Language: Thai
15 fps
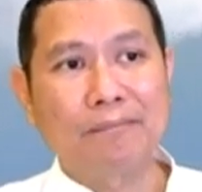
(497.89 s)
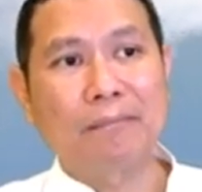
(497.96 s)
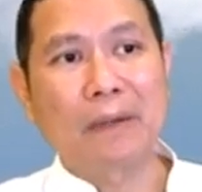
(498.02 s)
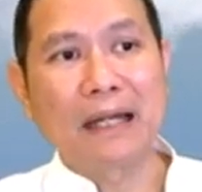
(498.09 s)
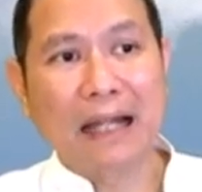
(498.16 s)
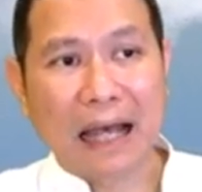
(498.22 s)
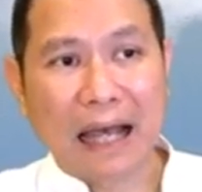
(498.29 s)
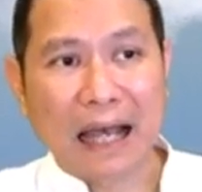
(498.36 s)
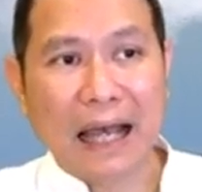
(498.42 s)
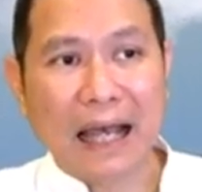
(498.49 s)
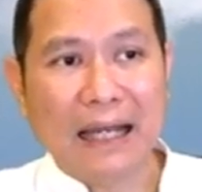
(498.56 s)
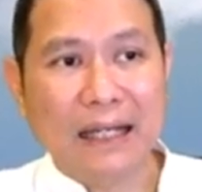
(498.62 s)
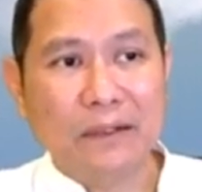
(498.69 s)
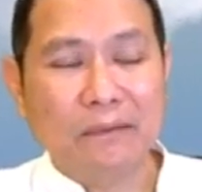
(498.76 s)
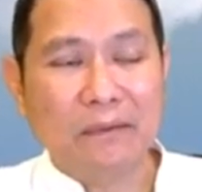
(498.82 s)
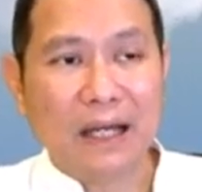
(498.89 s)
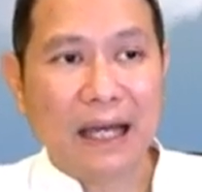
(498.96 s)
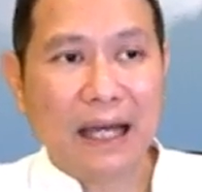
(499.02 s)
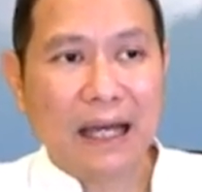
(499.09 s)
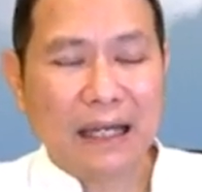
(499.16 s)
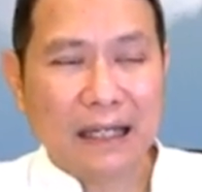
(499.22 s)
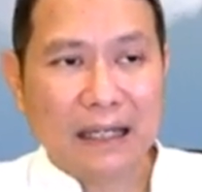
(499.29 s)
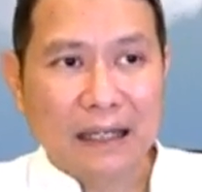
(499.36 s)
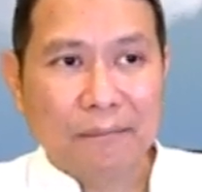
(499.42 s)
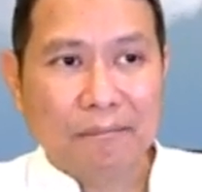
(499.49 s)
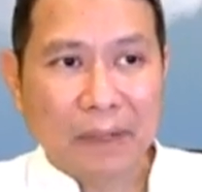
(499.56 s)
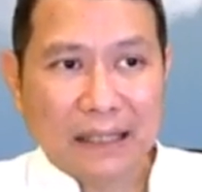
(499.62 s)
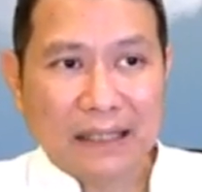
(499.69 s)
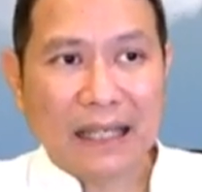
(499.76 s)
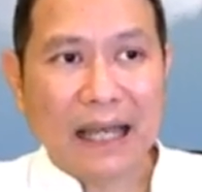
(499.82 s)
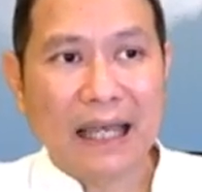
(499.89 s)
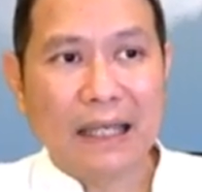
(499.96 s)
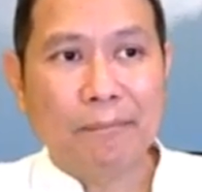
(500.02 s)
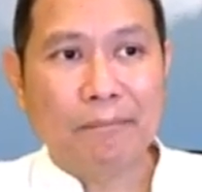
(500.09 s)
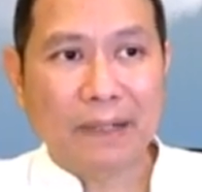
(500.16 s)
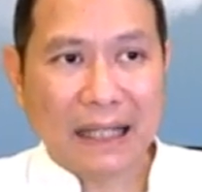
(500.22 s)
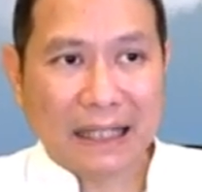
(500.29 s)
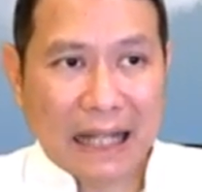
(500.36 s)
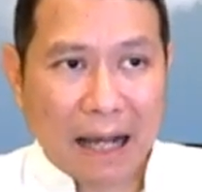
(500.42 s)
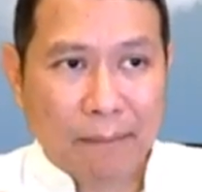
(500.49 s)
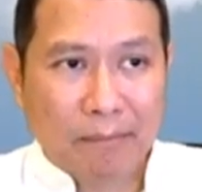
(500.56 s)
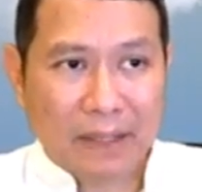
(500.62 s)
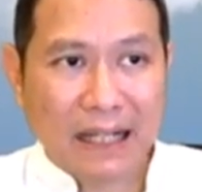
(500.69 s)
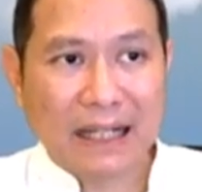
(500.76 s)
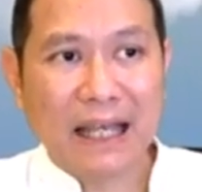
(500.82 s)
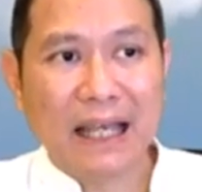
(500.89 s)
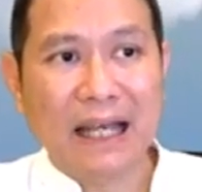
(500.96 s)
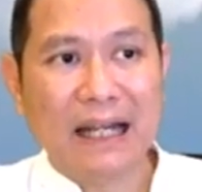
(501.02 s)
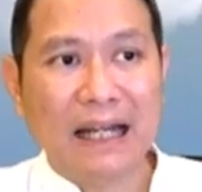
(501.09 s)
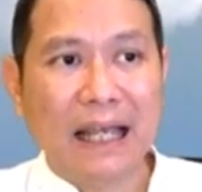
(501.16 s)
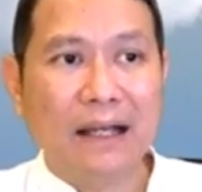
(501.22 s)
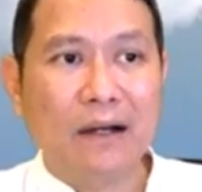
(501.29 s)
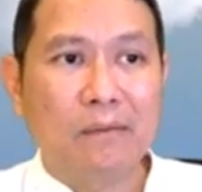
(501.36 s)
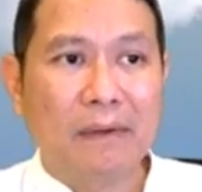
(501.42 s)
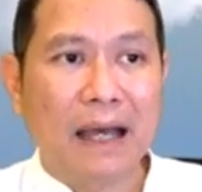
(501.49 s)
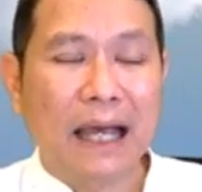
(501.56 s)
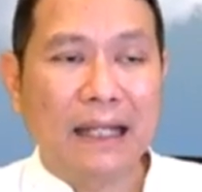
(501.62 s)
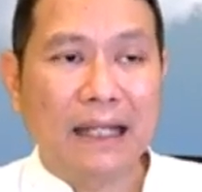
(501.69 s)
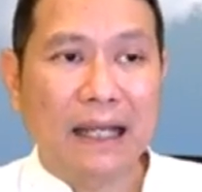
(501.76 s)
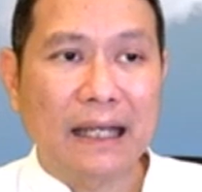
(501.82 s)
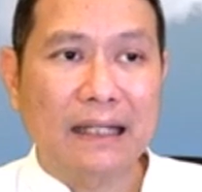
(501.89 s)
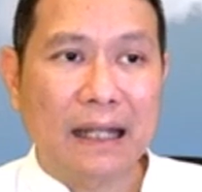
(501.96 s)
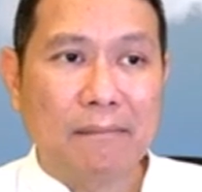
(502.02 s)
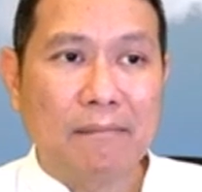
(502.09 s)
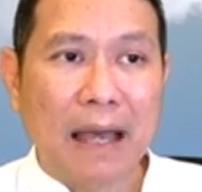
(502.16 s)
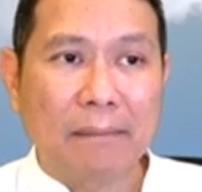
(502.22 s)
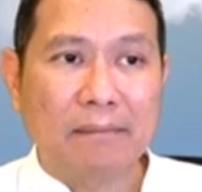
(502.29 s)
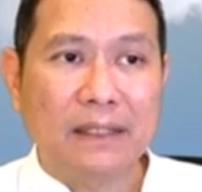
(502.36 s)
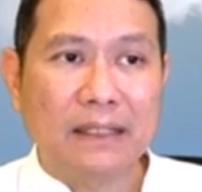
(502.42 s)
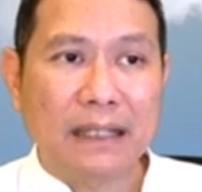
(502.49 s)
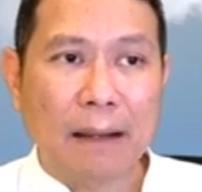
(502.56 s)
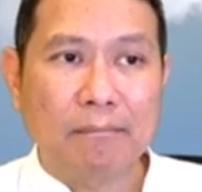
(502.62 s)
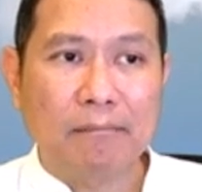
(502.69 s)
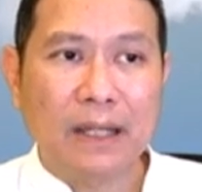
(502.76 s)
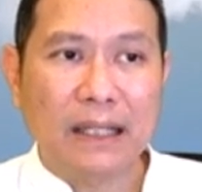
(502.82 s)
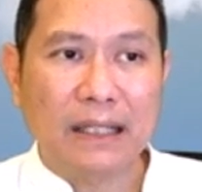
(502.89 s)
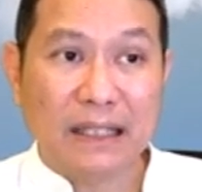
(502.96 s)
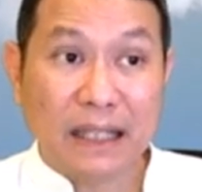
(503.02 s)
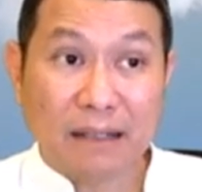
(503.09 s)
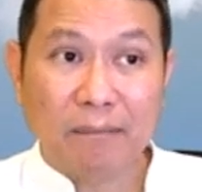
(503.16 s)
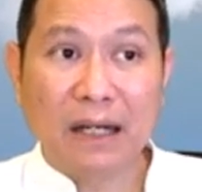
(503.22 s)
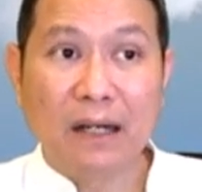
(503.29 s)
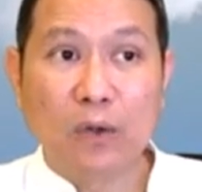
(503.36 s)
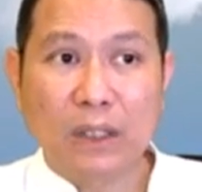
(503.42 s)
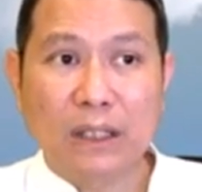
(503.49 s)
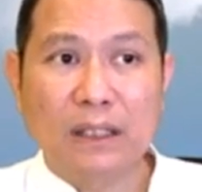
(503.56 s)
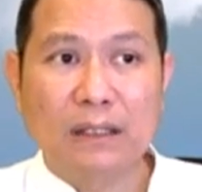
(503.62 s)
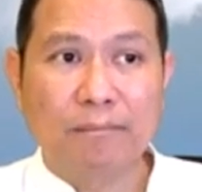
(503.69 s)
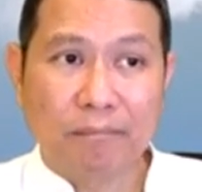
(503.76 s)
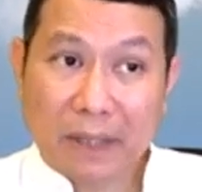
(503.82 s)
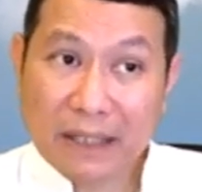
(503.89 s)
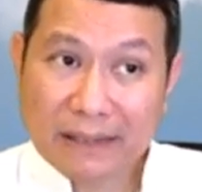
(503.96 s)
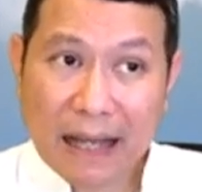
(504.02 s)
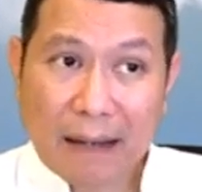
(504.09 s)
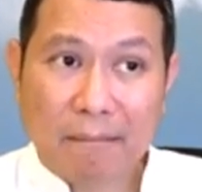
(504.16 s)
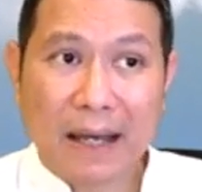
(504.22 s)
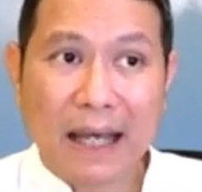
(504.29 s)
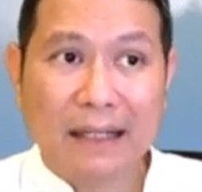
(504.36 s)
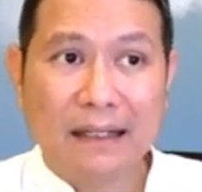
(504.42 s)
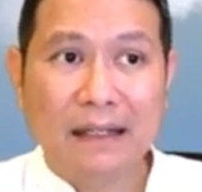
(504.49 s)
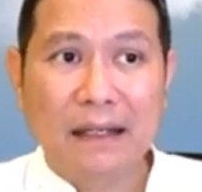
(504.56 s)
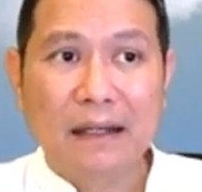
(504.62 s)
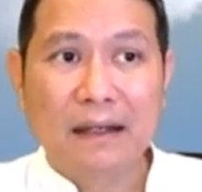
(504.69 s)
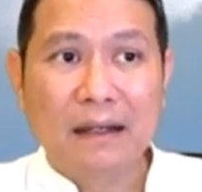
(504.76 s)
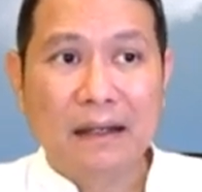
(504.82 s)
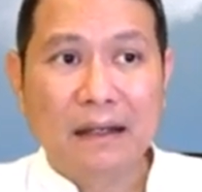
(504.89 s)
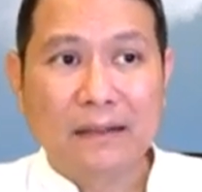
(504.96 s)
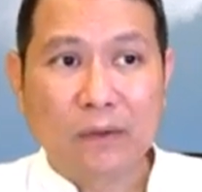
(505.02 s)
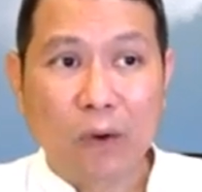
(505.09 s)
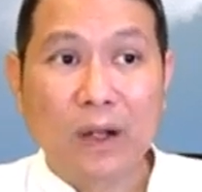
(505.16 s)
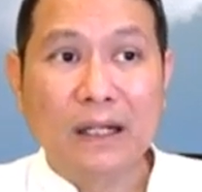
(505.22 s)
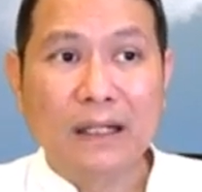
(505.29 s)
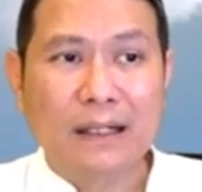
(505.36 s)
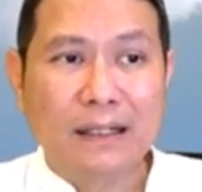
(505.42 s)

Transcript: ปัญหาหรือว่าปัจจัยประดังประเดอะไรเข้ามาเนี่ยในแบบที่ทำให้จิตมันหลุดไม่สามารถทน